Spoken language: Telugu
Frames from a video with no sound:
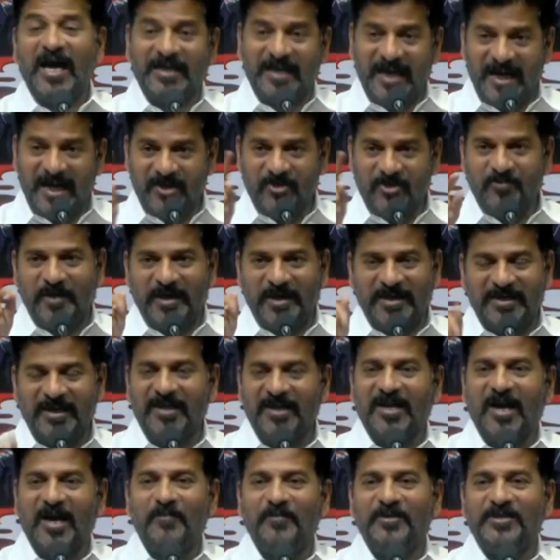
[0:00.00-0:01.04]
ఆనాడు
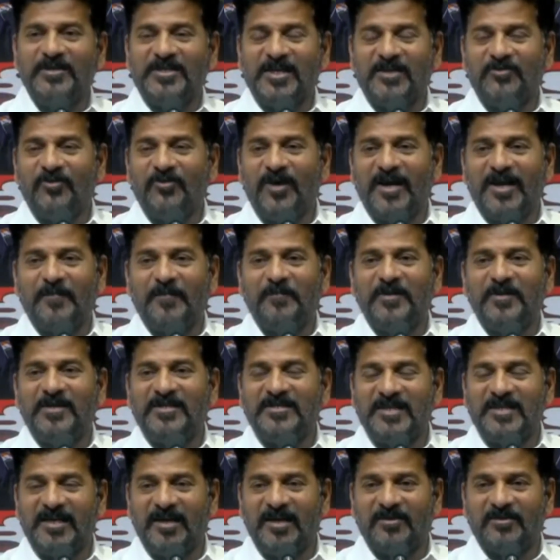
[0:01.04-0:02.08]
మండల్ కమిషన్ ద్వారా
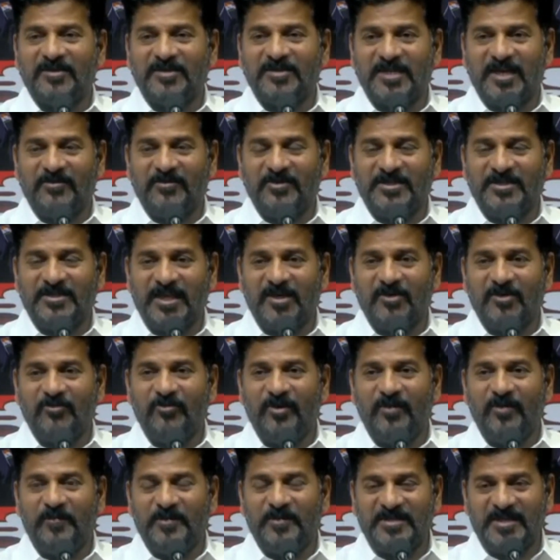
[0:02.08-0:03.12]
బీసీలకు రిజర్వేషన్లు
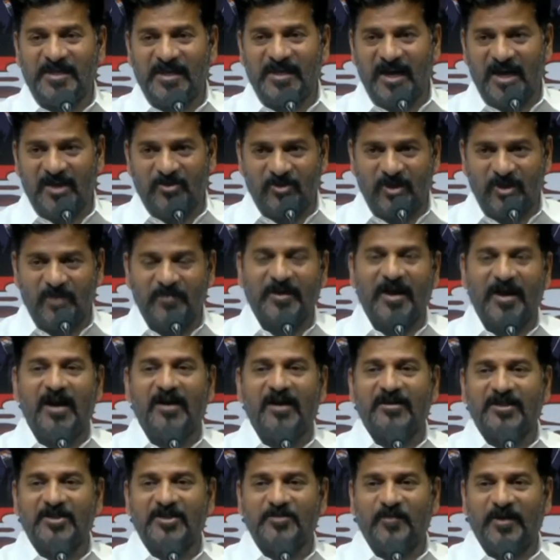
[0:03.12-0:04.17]
వీపీ సింగ్ గారు ఉన్నప్పుడు
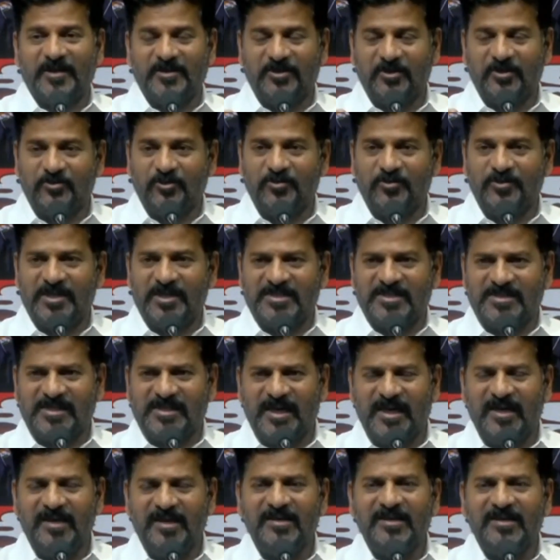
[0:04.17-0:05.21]
కాంగ్రెస్ మద్దతును
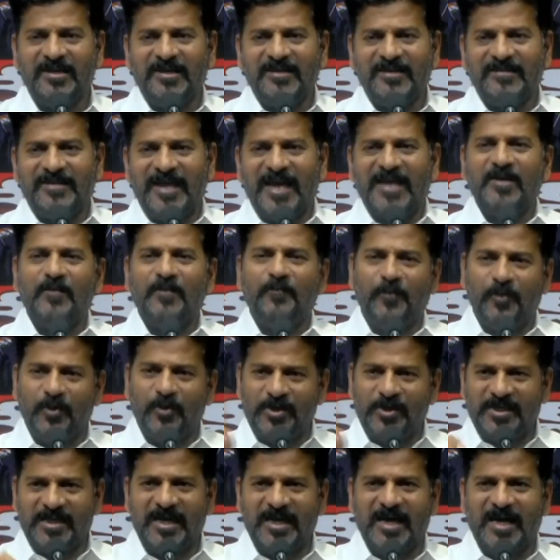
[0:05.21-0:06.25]
తెస్తే దానికి
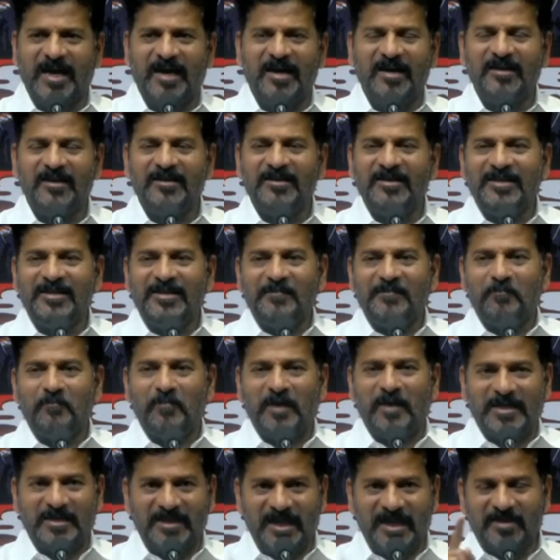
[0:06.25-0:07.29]
పోటీగా
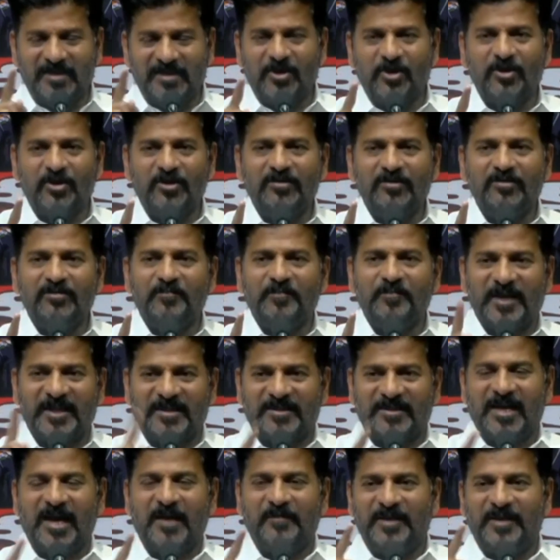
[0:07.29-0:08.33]
మండల్కు
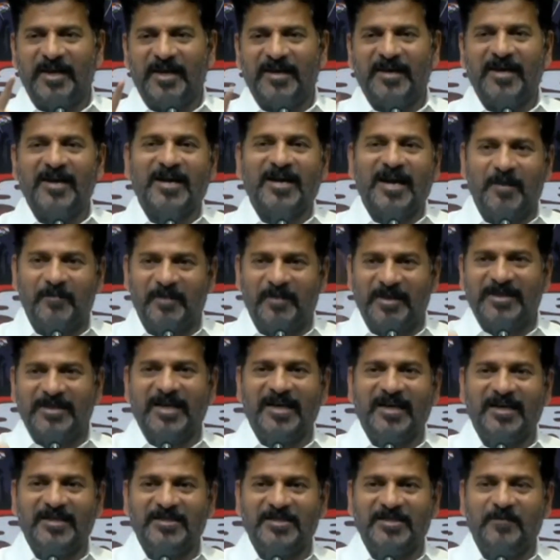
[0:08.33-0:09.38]
ప్రత్యామ్నాయంగా
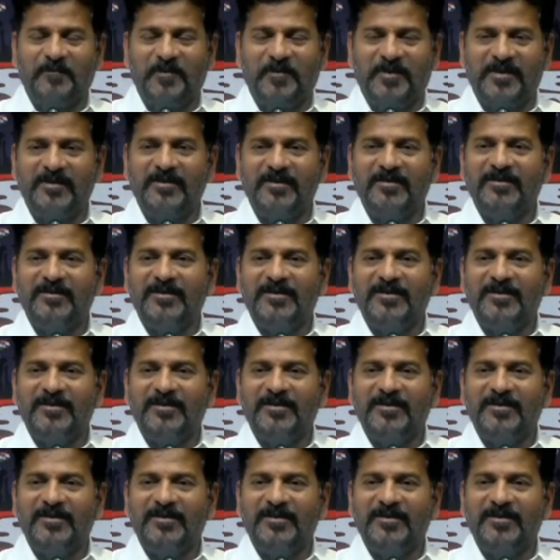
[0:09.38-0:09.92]
కమండల్ అని చెప్పి